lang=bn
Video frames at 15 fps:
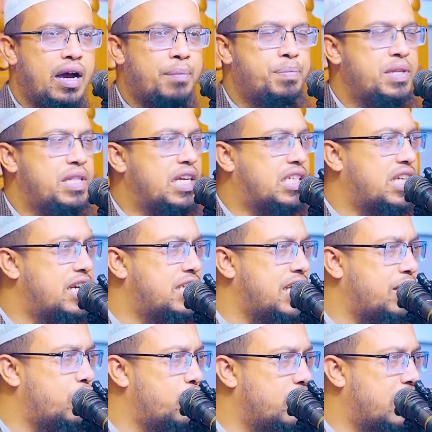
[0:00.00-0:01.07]
আপনি দেশের যে
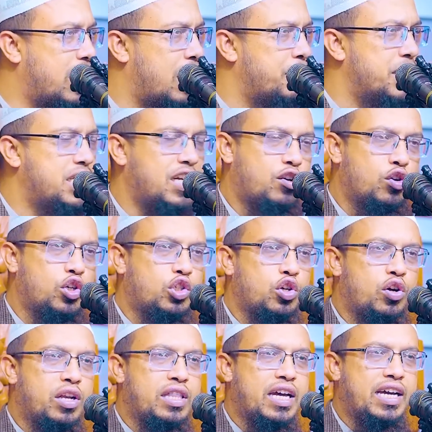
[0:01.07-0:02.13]
কোনো গ্রামে যে কোনো
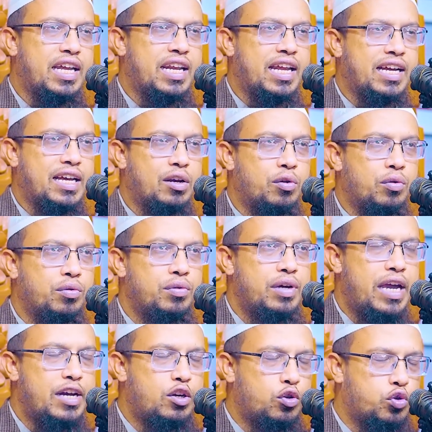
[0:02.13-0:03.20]
শহরে থাকেন না কেন
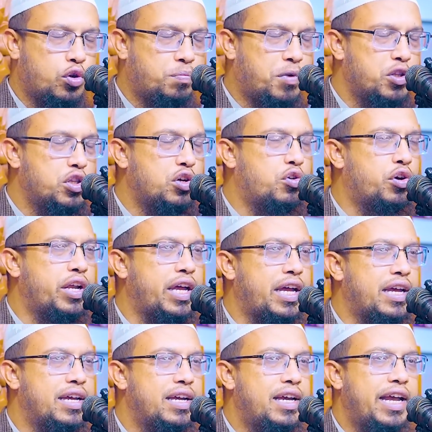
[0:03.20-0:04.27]
একটু চোখ বন্ধ করে
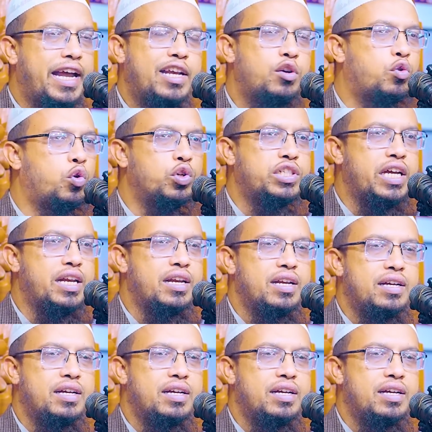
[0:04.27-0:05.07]
একটু খোঁজেন